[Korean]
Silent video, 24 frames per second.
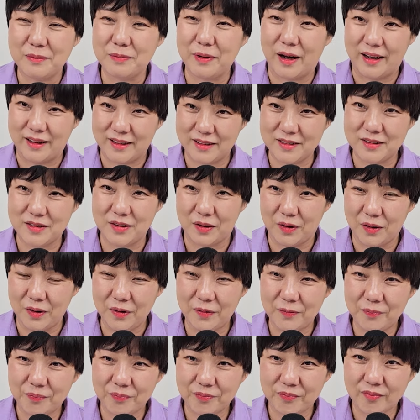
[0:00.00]
맞죠?
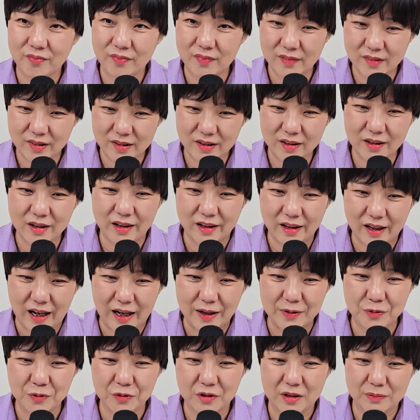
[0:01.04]
음. 네,
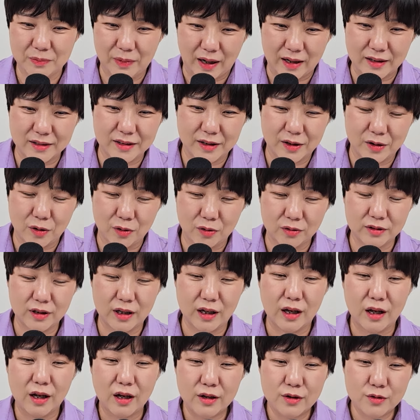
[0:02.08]
가족이 맞아요. 근데
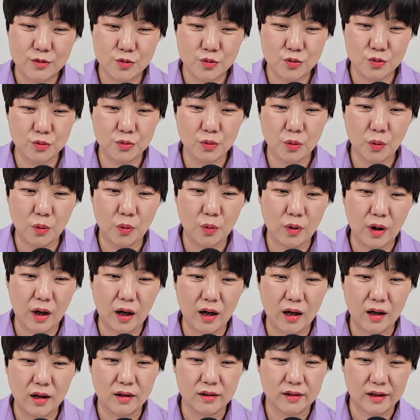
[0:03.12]

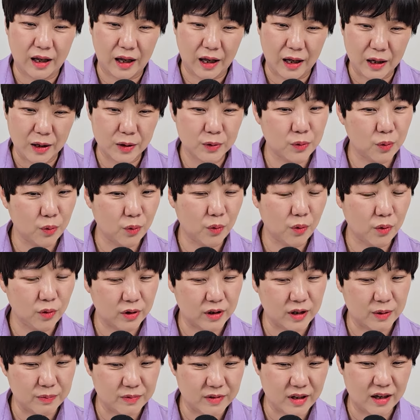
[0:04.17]
주소가 계속
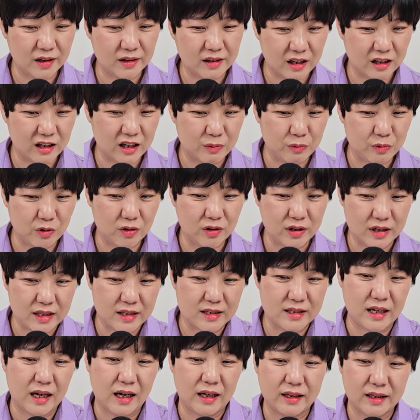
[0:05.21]
김땡땡님은 이
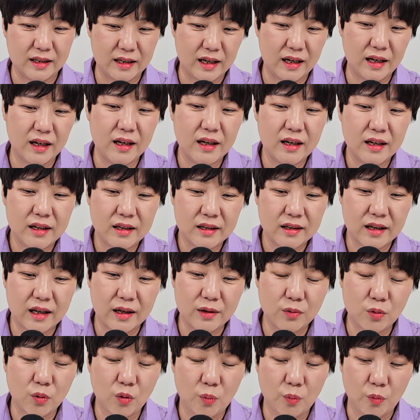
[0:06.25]
자리에
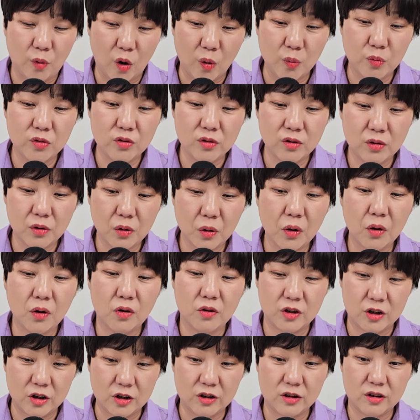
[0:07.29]
계속 머물러
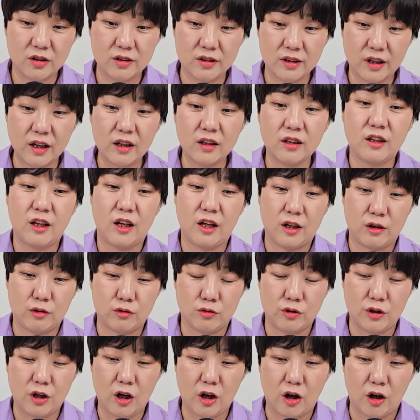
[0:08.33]
있는
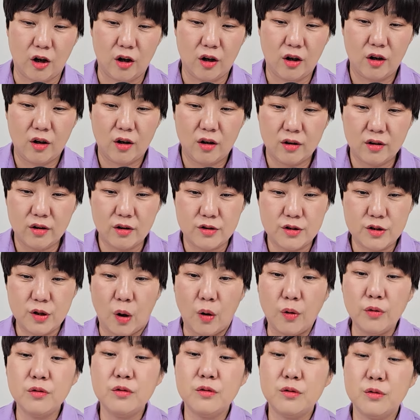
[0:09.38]
상태이고요. 전